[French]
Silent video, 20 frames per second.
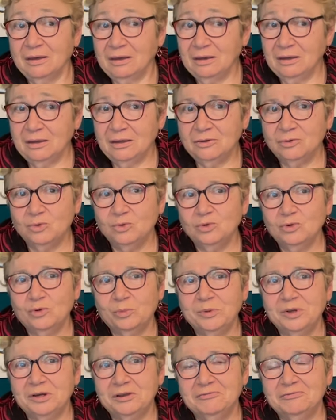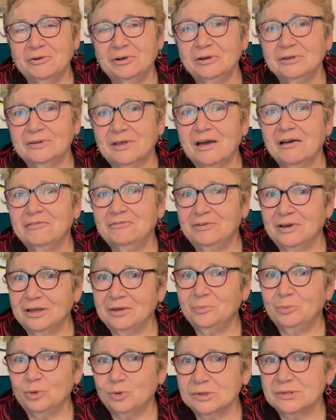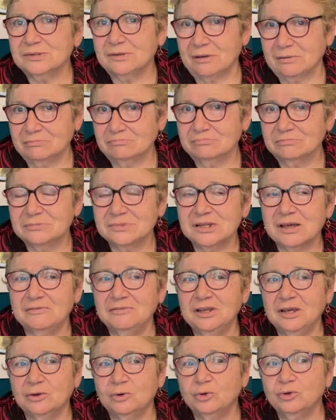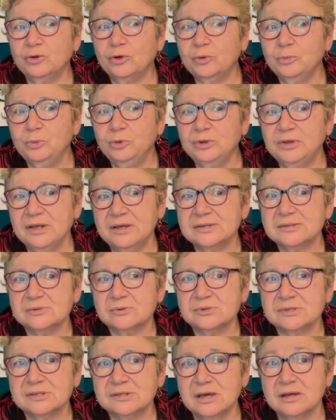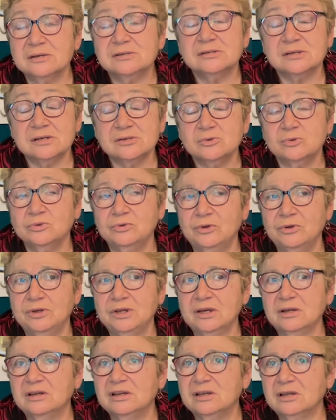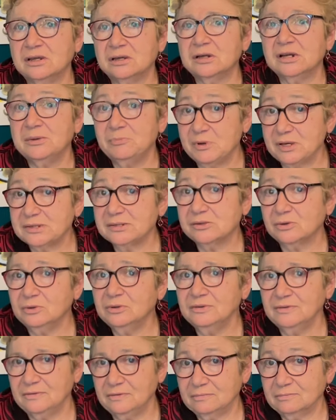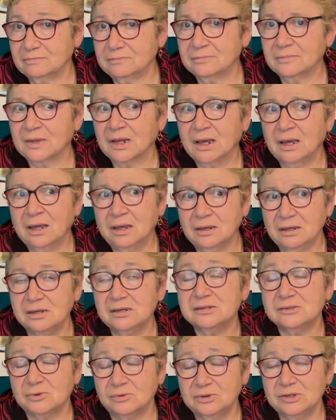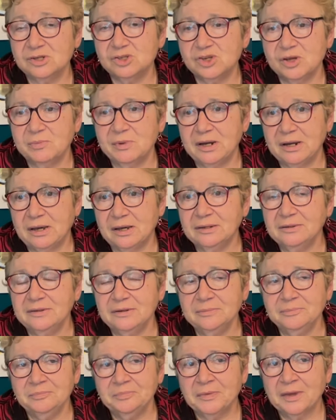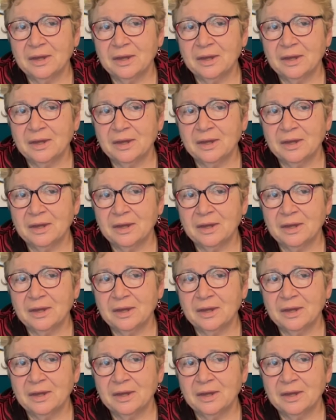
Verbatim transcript: Et toutes nos bénévoles travaillent pour ça. Ça veut dire notre but essentiel, c'est soutenir les patientes qui sont déjà malades